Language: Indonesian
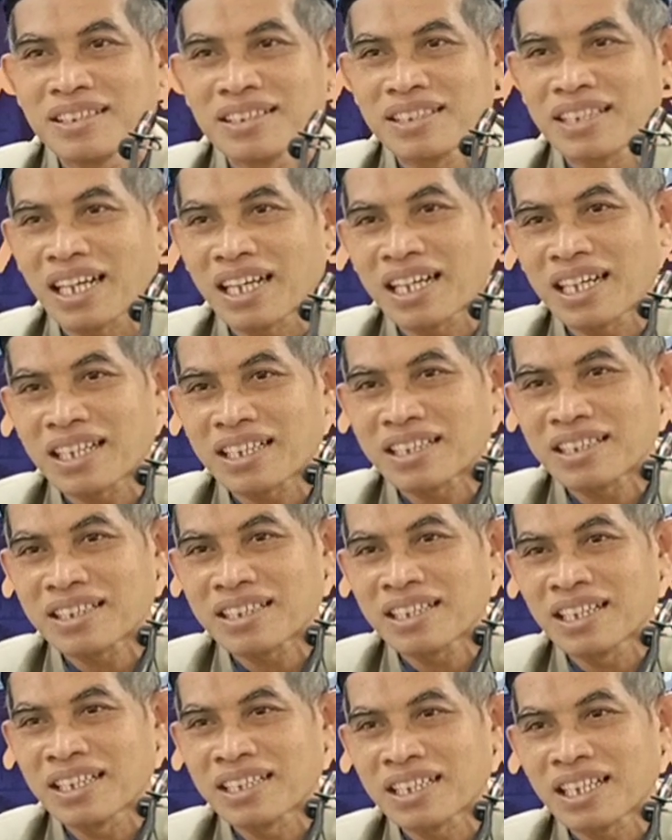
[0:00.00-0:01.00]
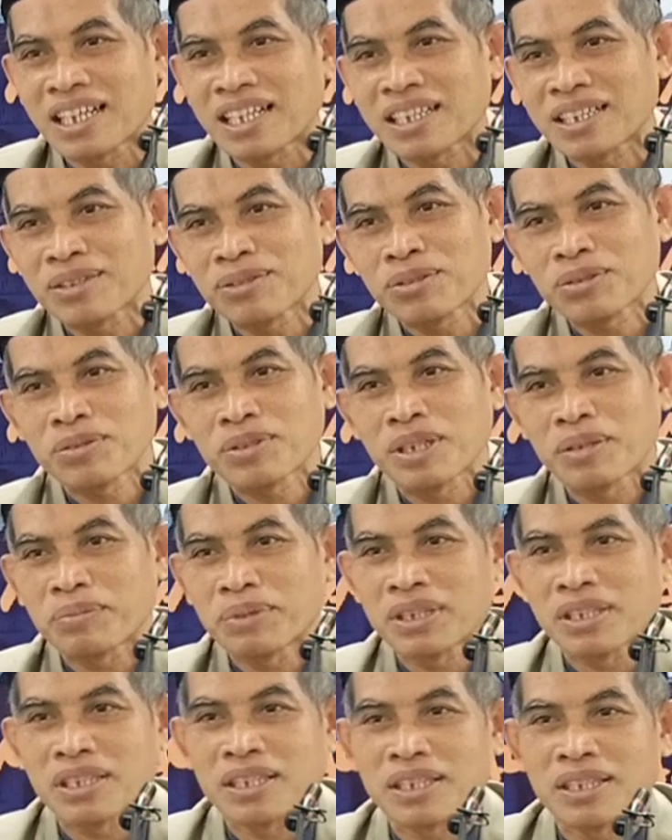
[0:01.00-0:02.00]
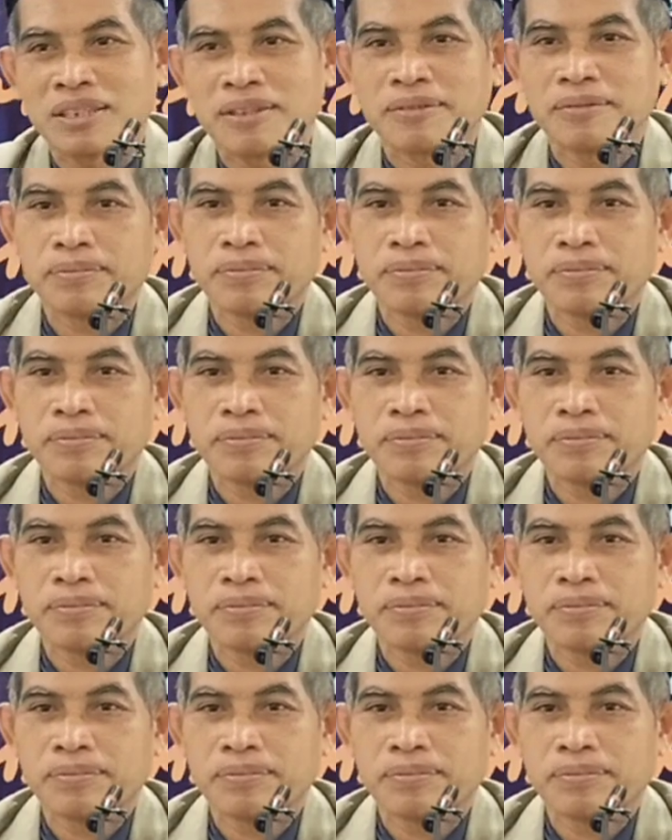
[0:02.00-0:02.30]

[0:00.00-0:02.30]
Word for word: sangat dasar itu juga penting.